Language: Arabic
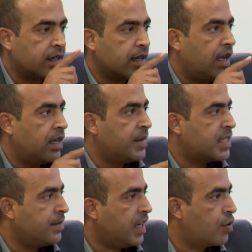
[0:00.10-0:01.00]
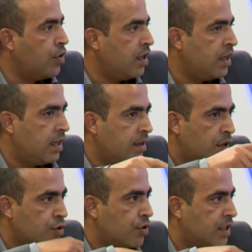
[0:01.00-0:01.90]
على مسمع كل اللي
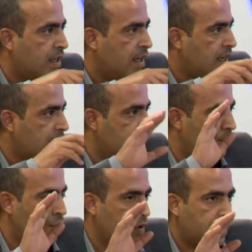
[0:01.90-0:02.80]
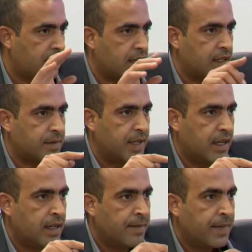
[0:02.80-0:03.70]
موجودين العقيد بدون ذكر
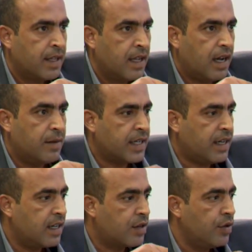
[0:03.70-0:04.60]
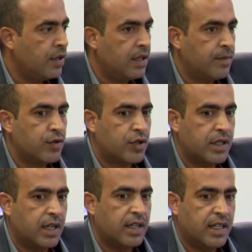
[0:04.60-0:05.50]
أسماء أمر على كل
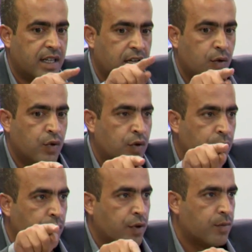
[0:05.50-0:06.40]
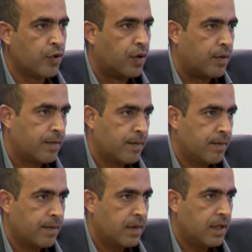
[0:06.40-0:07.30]
الموجودين اعتقلوهم وضربوهم
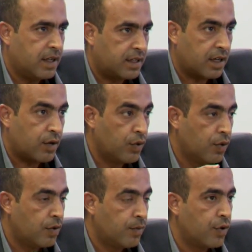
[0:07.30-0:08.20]
اعتقلوهم